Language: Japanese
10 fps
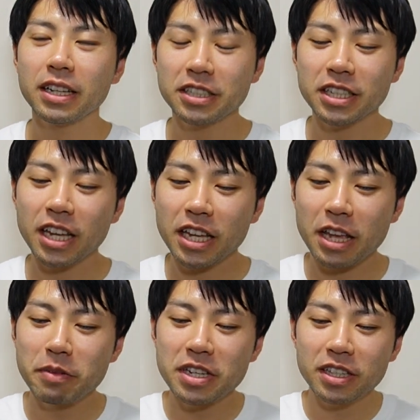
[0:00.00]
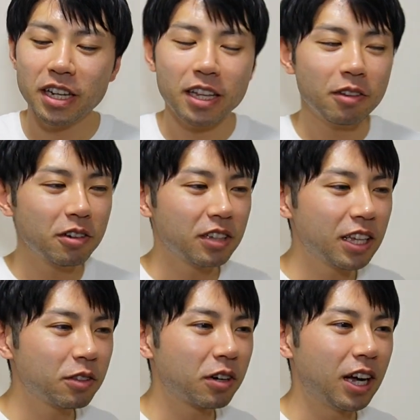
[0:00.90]
信玄辞めちゃったけど、な
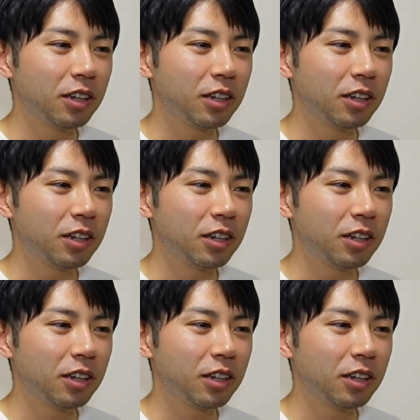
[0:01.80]
んとか